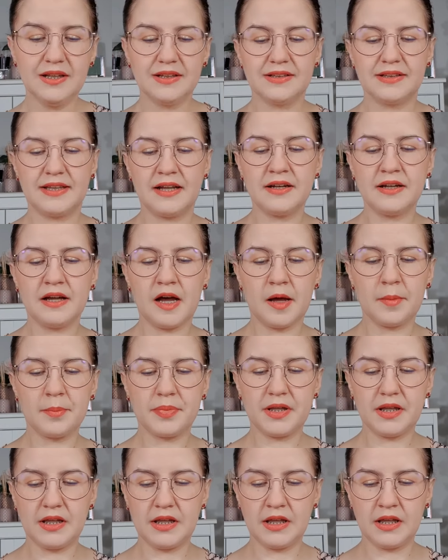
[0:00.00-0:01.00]
Dann habe
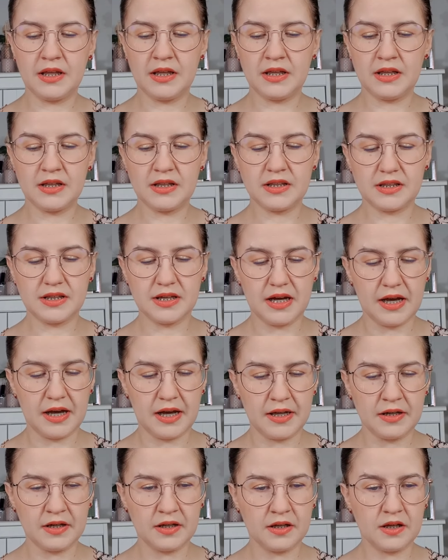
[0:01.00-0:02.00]
ich
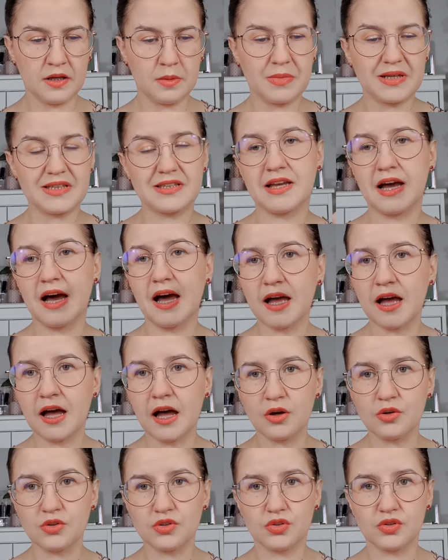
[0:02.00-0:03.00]
eine
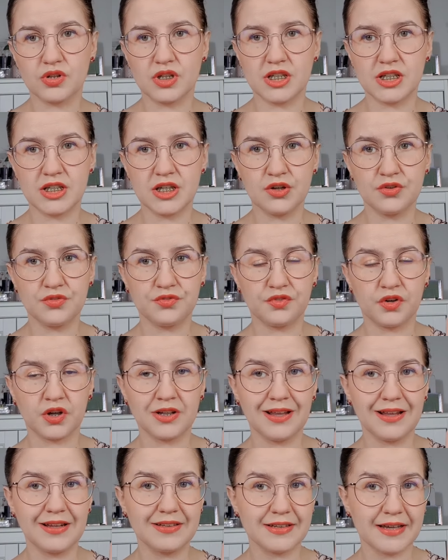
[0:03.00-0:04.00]
Mascara aussortiert
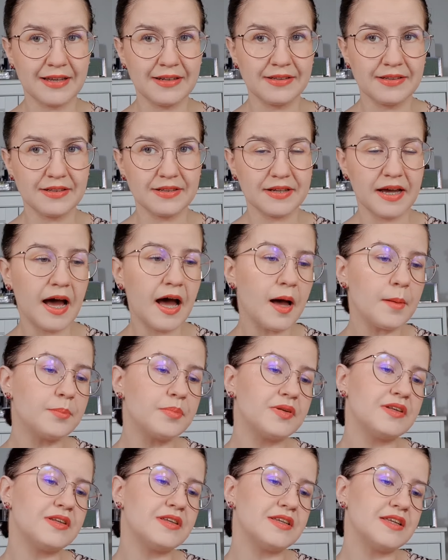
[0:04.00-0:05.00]
von Trended Up,
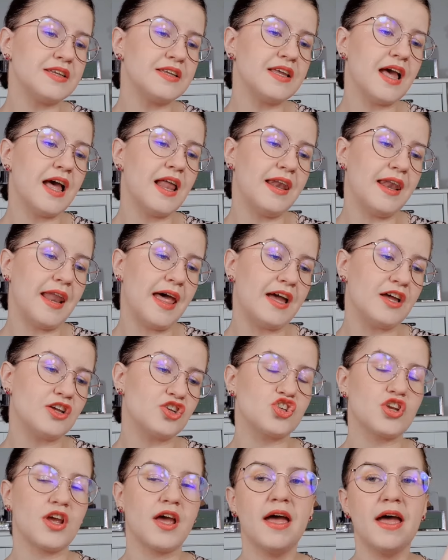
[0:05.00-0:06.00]
die
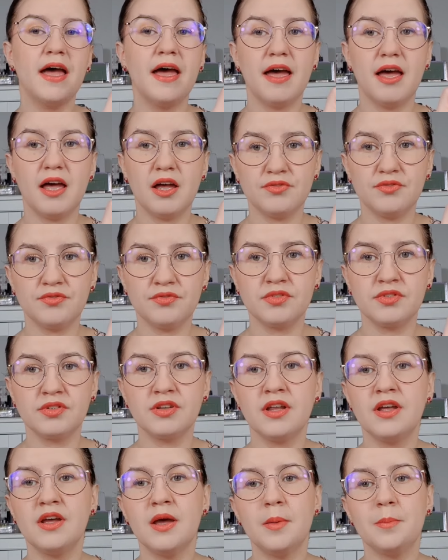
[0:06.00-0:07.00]
Lash
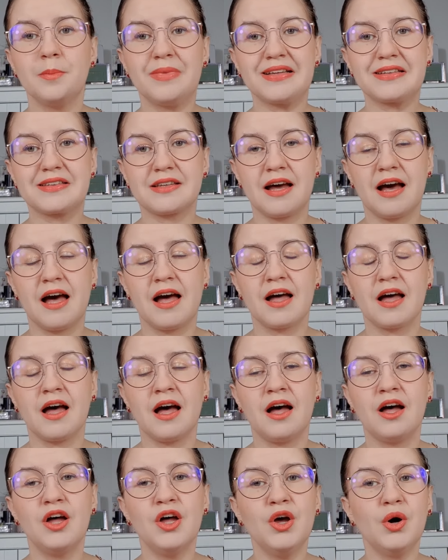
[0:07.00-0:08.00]
Heaven
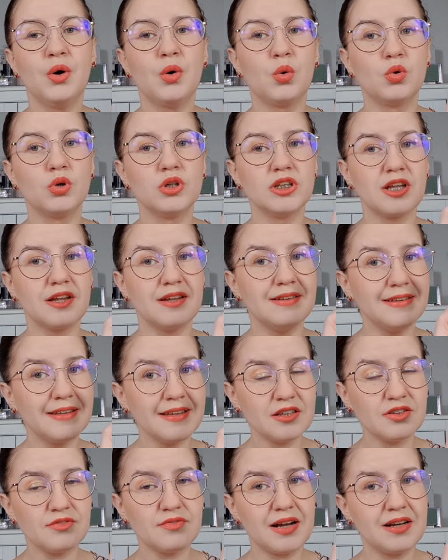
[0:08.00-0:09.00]
Mascara und
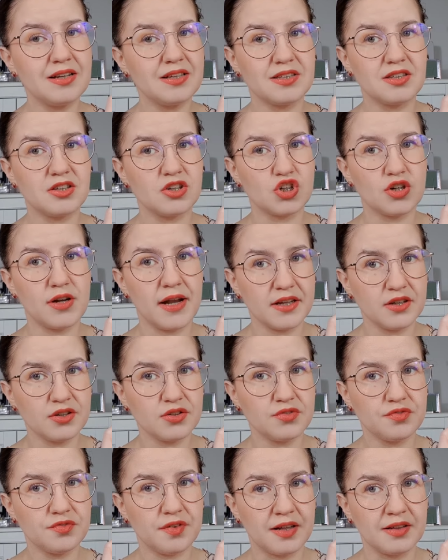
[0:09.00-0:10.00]
nicht, weil ich sie
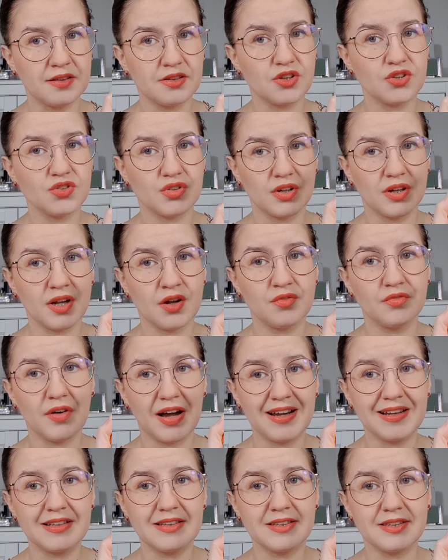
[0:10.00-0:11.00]
schlecht fand, sondern
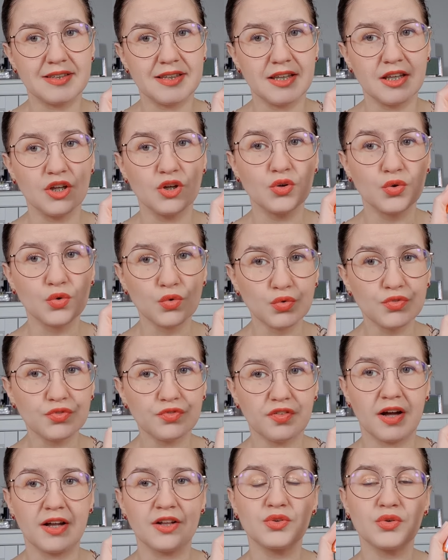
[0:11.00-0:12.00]
weil ich sie gut
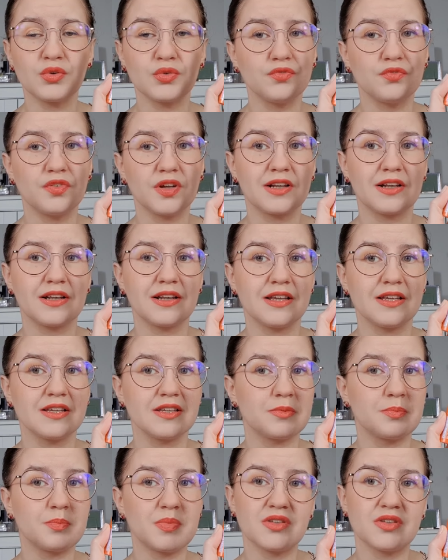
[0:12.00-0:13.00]
fand und
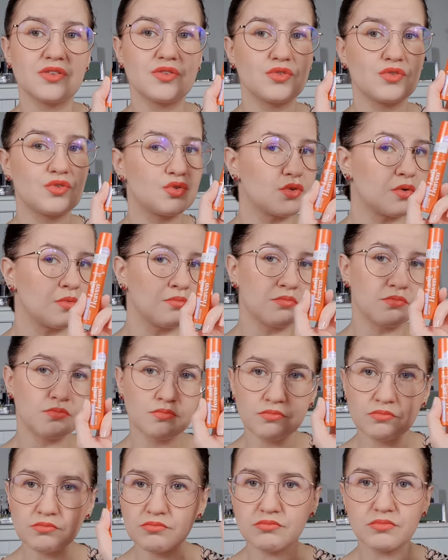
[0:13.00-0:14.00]
wirklich bis
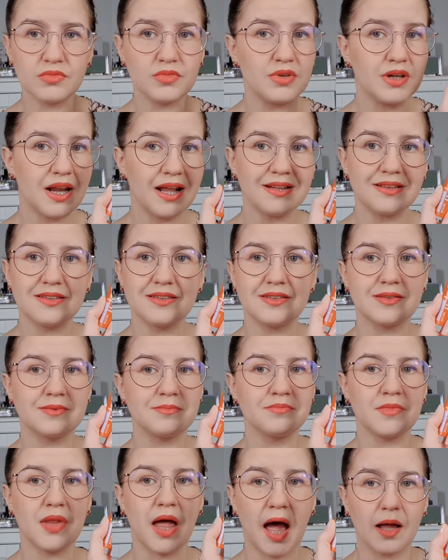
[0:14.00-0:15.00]
zum
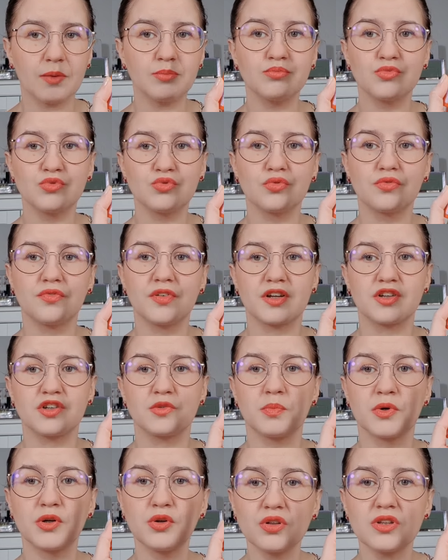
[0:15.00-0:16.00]
letzten Abendzug
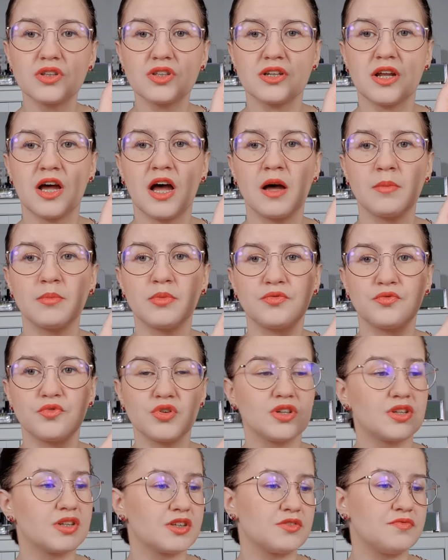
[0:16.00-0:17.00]
wirklich benutzt habe, wo
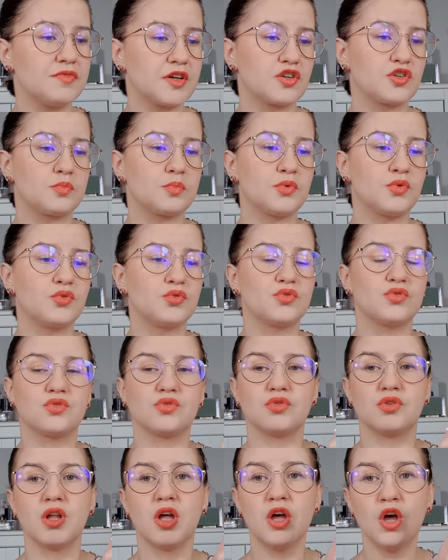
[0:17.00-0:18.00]
ich es wirklich
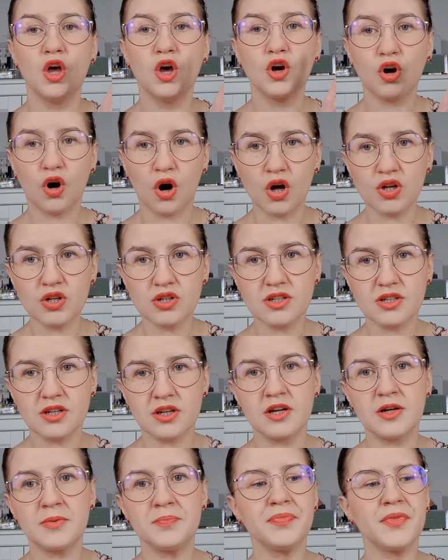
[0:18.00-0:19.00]
benutzen konnte.
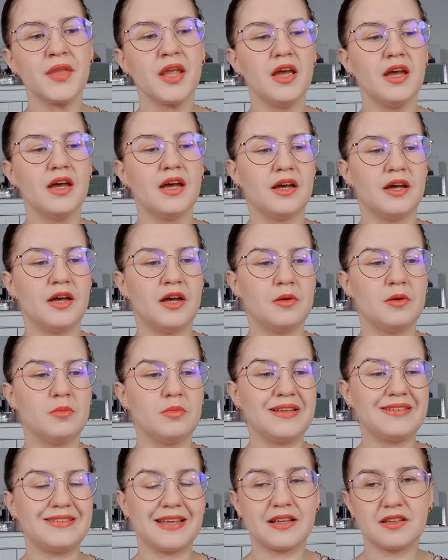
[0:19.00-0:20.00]
Ähm,
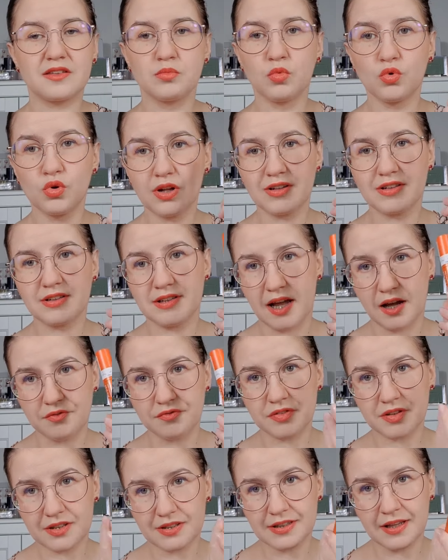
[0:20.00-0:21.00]
sechs Monate
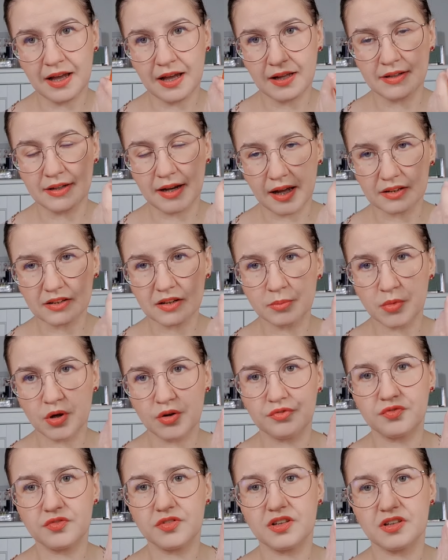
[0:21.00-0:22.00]
darf ich ja nach dem
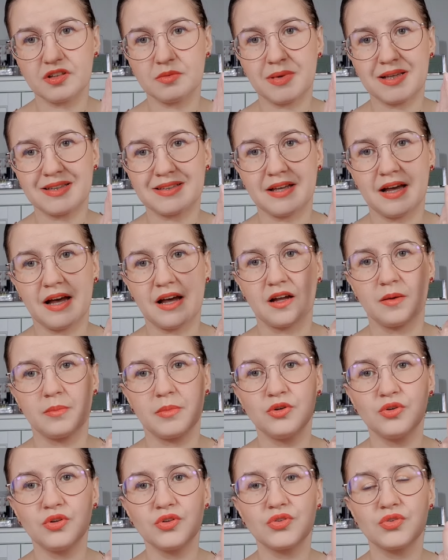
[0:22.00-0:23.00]
Öffnen diese Mascara
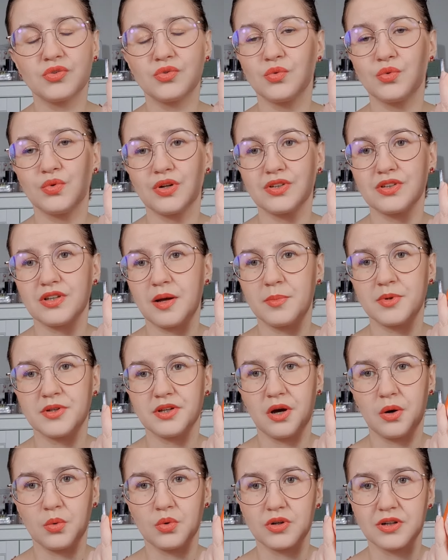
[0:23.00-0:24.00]
benutzen und das habe
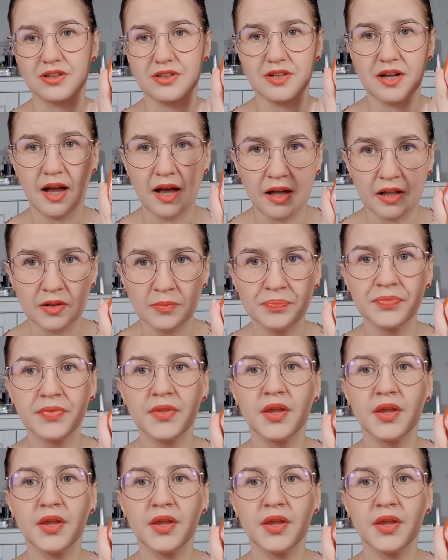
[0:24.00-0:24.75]
ich auch getan.